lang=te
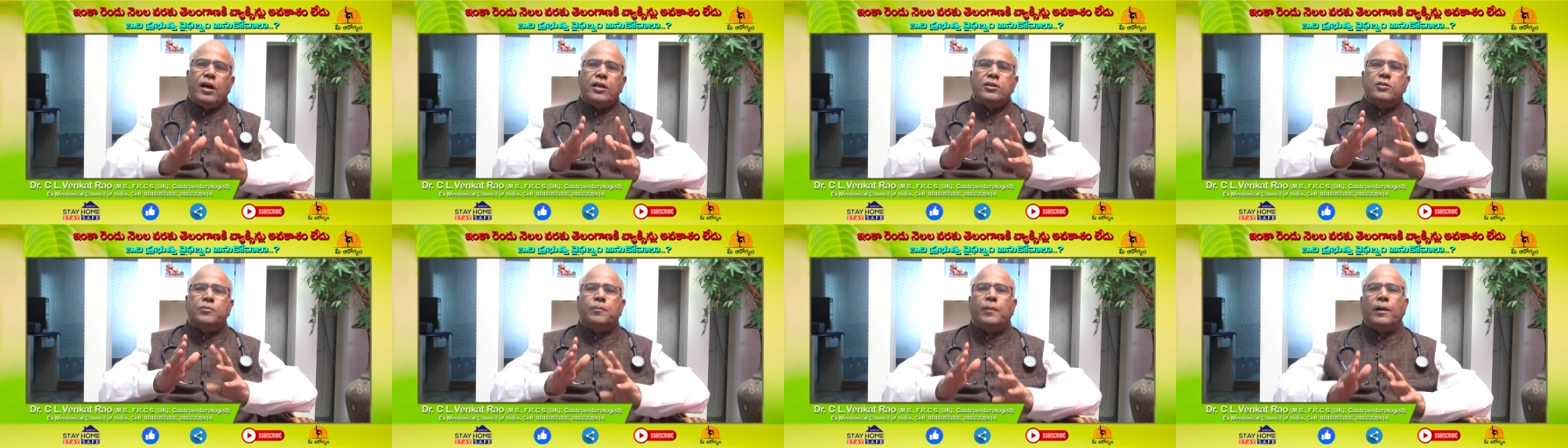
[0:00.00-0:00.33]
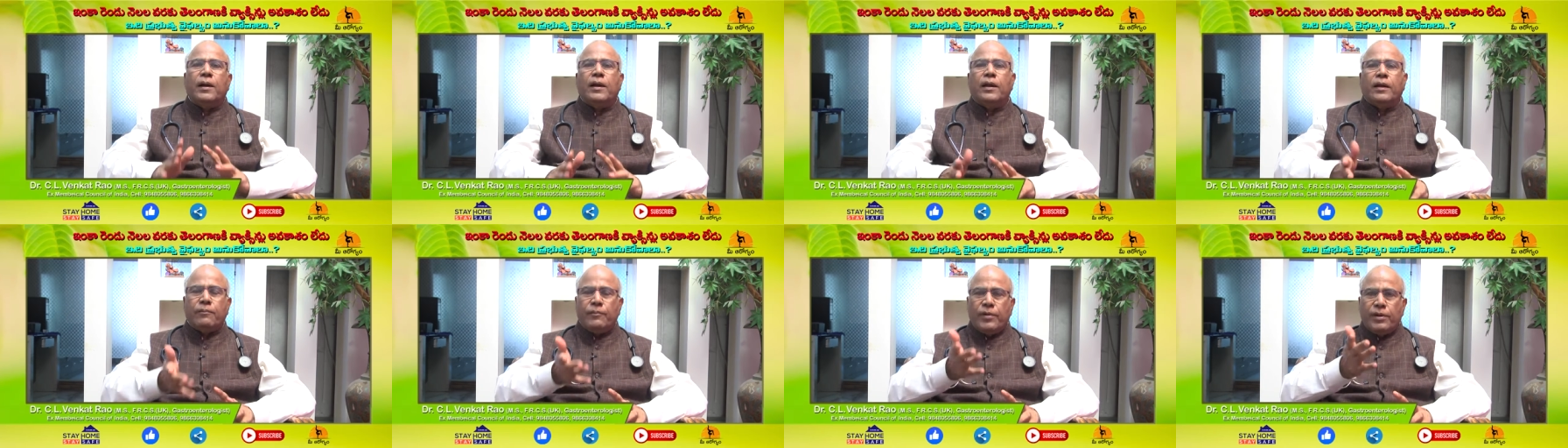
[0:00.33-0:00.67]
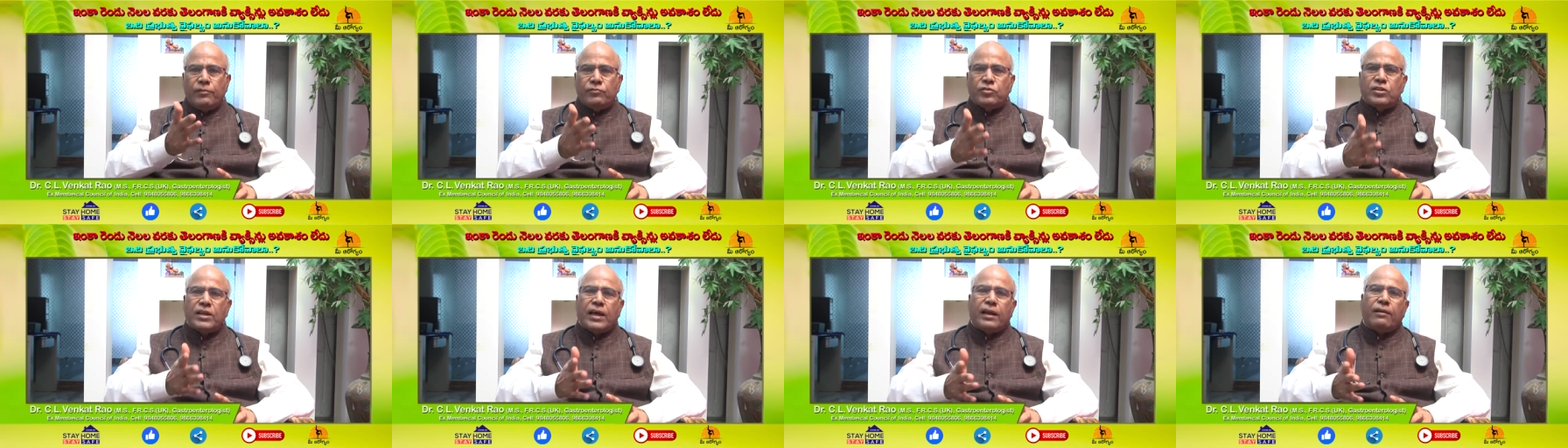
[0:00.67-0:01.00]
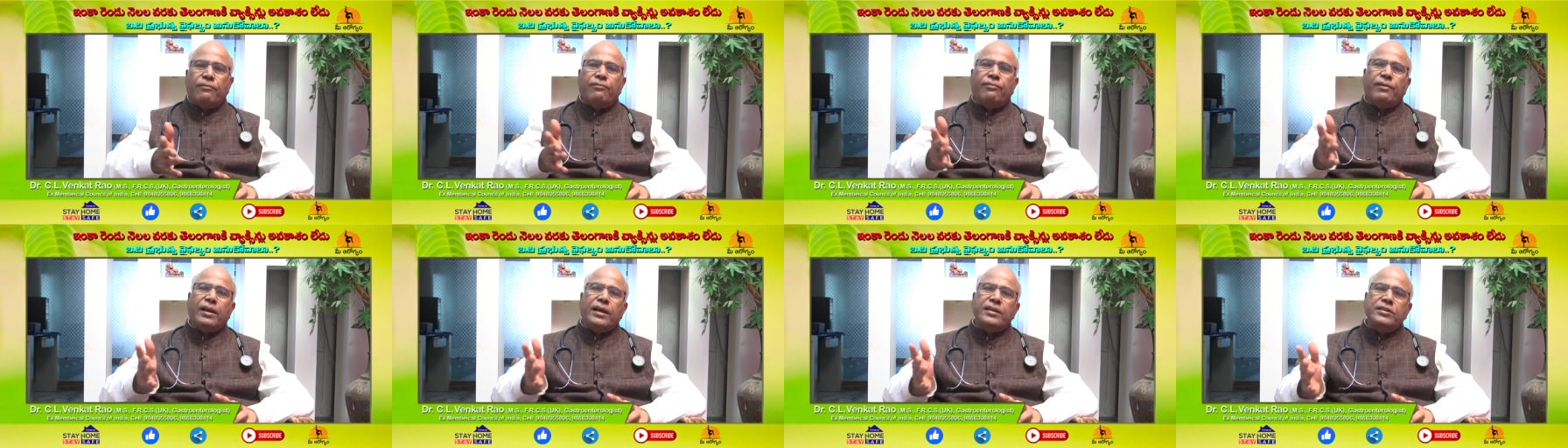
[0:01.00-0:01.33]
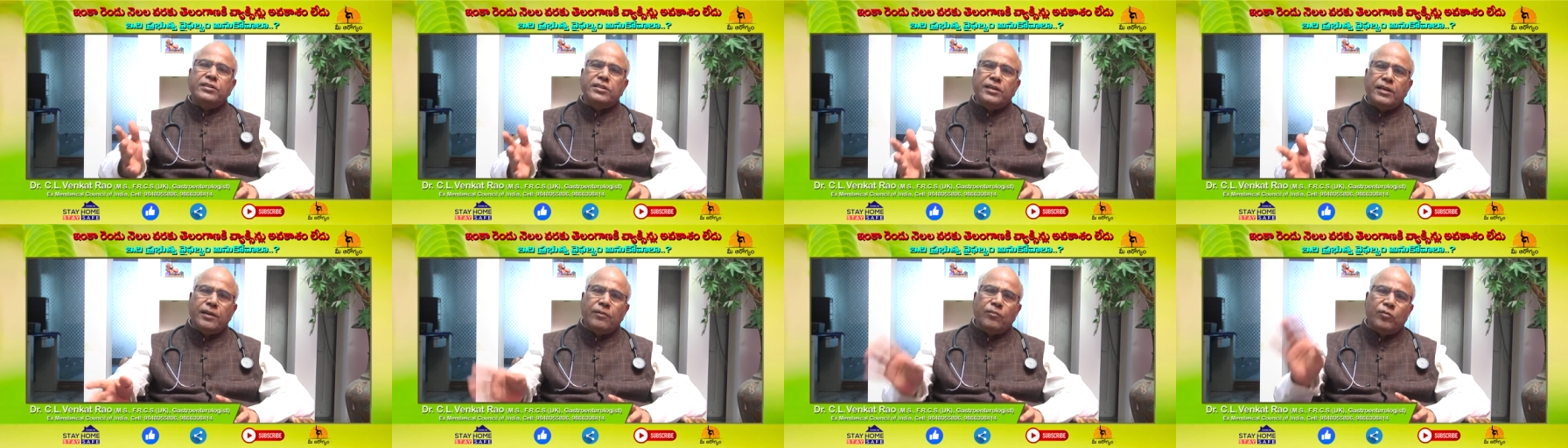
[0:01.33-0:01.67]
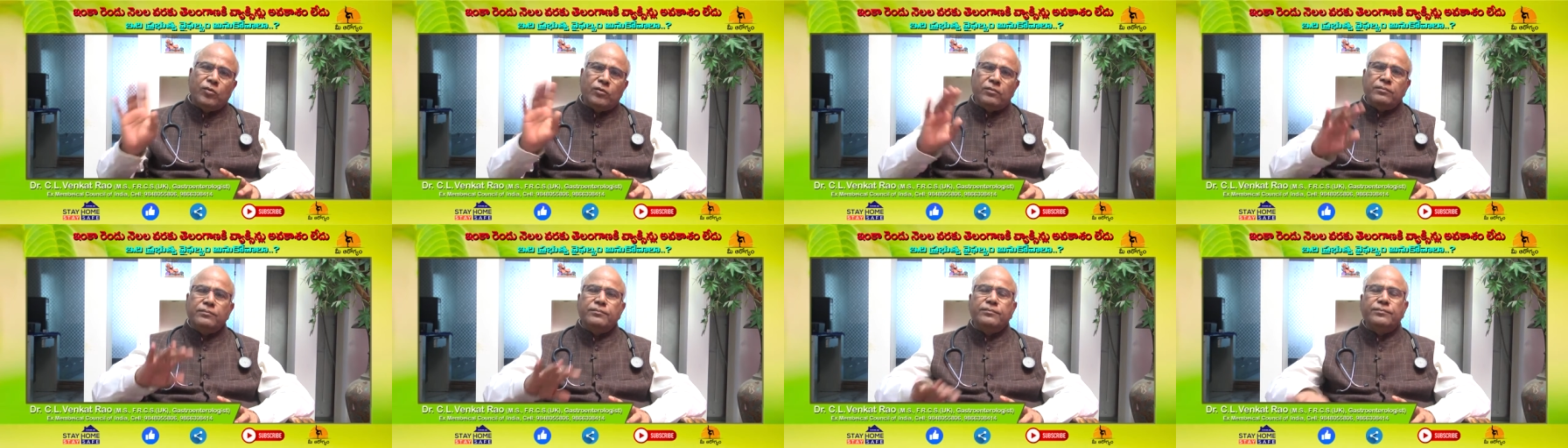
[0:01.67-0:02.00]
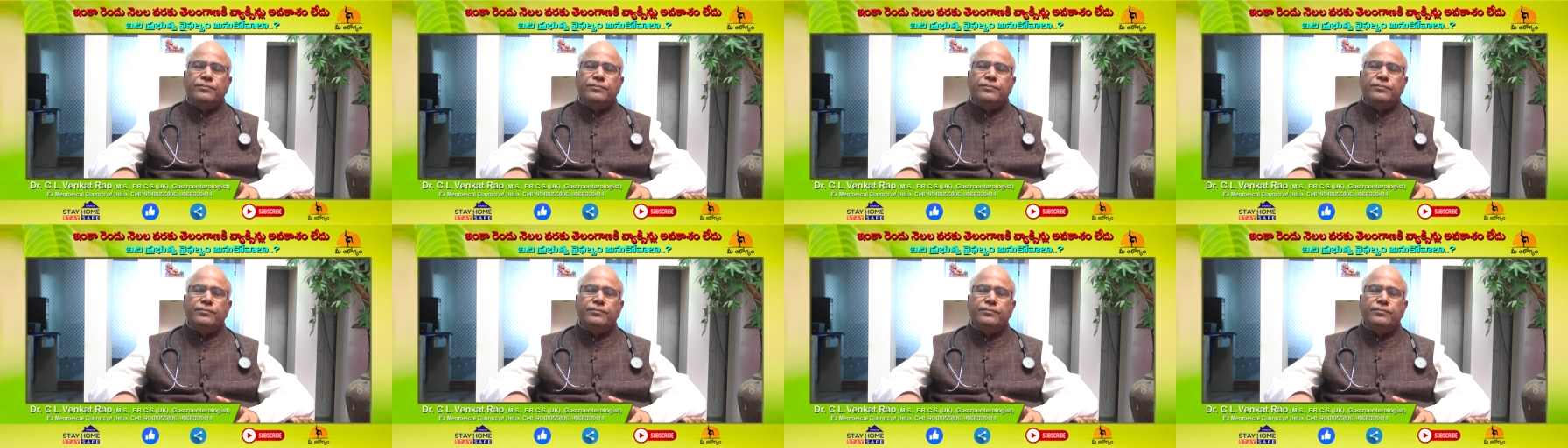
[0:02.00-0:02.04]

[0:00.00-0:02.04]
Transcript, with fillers: హాస్పిటల్కి మేము సరఫరా చేయము